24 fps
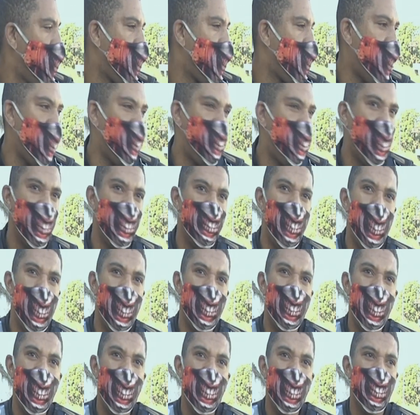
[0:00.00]
colocar uma faixa de
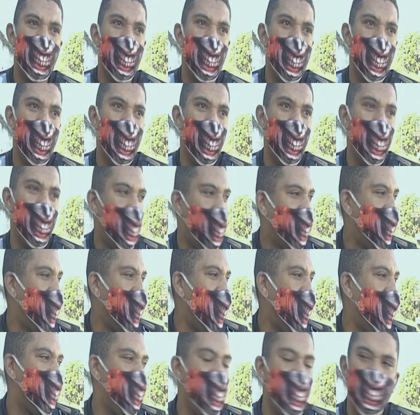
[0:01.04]
pedestre que até
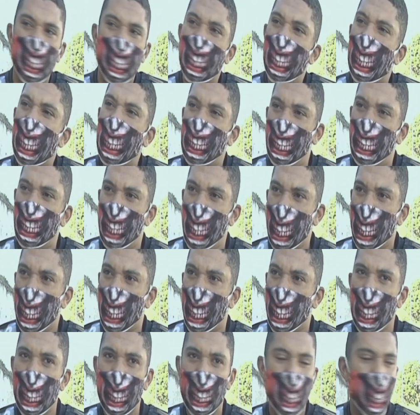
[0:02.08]
às vezes na hora de pico,
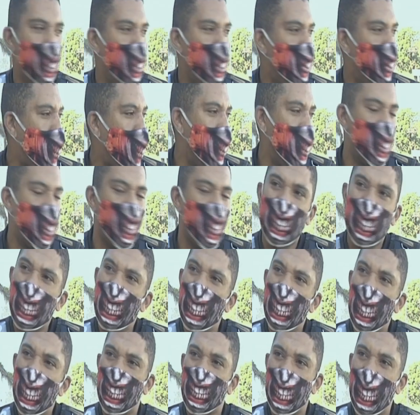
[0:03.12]
para a pessoa
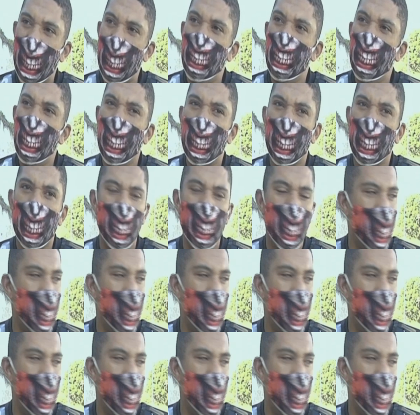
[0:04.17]
atravessar é muito